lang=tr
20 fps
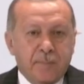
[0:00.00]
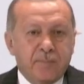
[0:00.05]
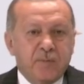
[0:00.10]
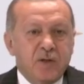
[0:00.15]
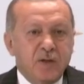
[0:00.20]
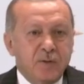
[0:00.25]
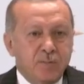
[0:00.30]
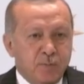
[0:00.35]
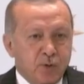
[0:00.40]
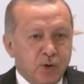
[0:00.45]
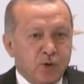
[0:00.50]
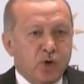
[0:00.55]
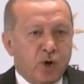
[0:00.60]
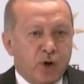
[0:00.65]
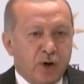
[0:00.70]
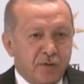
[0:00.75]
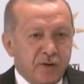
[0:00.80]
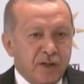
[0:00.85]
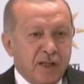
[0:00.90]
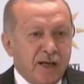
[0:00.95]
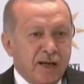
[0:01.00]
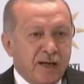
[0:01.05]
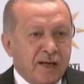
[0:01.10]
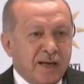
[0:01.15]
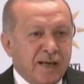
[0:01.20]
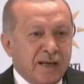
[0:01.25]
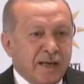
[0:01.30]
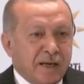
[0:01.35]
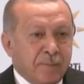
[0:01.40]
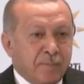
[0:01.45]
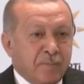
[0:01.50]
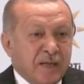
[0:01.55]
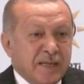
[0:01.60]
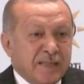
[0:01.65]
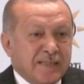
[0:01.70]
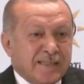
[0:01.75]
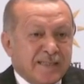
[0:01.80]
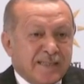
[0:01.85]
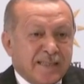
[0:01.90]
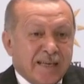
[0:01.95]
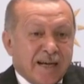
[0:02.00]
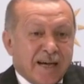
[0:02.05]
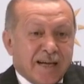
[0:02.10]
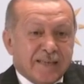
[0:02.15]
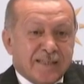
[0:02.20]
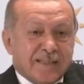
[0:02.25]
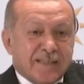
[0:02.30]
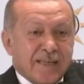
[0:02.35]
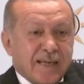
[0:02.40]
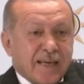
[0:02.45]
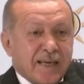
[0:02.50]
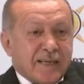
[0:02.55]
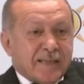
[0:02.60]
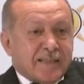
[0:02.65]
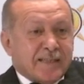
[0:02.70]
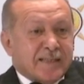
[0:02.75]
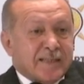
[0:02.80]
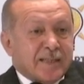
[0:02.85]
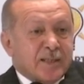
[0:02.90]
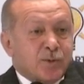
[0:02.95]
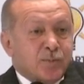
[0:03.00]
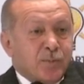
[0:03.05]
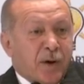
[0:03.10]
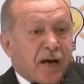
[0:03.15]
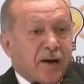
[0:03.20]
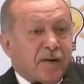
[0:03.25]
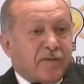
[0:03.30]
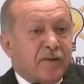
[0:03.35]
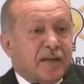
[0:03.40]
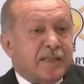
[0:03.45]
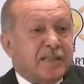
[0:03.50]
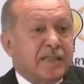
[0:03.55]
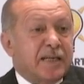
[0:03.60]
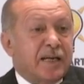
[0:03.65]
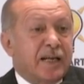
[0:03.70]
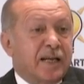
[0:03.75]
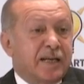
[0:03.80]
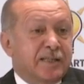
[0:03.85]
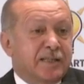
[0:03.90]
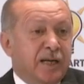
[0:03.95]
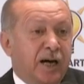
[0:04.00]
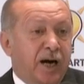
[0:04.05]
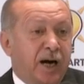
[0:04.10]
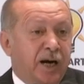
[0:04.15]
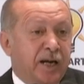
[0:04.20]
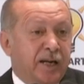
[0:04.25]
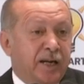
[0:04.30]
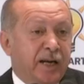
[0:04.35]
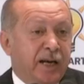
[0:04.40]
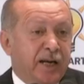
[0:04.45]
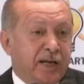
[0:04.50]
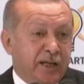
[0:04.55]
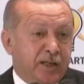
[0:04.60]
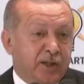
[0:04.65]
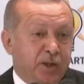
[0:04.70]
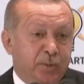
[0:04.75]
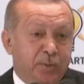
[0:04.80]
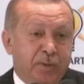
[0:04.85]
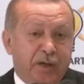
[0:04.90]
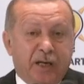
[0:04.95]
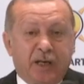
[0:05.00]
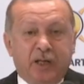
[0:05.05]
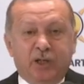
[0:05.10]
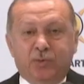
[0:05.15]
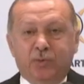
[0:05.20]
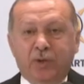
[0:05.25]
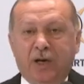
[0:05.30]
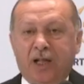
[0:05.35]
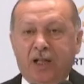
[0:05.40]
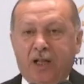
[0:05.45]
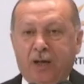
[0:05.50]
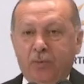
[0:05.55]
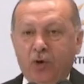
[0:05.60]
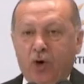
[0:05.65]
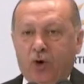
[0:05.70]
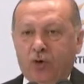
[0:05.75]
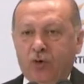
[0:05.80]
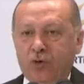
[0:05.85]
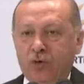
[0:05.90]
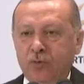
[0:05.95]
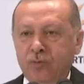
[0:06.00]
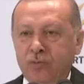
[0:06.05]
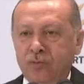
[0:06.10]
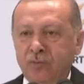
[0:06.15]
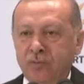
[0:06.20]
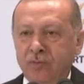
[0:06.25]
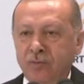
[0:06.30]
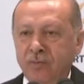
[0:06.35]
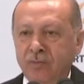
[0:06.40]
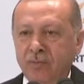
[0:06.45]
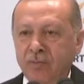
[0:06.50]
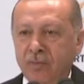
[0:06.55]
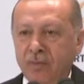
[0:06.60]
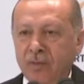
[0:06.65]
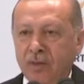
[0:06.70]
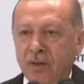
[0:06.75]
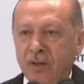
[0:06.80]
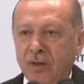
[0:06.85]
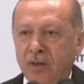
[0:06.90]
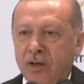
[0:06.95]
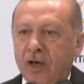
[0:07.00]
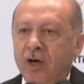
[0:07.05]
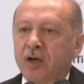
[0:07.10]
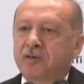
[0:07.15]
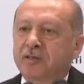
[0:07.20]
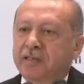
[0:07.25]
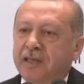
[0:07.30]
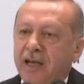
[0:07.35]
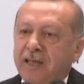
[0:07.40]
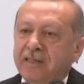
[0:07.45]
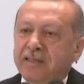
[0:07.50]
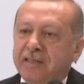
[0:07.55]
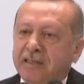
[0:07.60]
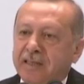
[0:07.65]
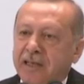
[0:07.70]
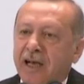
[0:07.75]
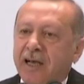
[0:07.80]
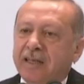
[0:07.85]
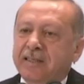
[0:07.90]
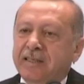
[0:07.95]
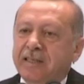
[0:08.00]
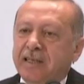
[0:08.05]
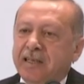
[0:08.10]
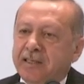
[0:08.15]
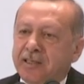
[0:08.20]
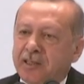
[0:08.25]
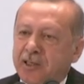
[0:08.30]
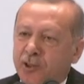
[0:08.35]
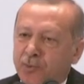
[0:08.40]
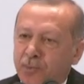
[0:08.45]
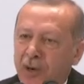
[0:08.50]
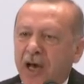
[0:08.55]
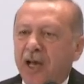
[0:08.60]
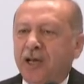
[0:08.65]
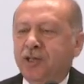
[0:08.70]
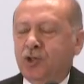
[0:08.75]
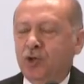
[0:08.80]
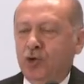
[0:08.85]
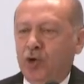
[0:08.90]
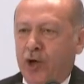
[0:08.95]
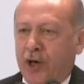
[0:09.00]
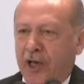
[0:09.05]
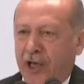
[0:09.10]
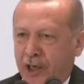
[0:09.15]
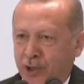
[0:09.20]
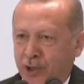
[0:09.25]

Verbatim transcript: yaptığım bir görevi de bir siyasi istismar vesilesi haline getirmenin hiçbir anlamı yok. Ya sen siyasi istismar için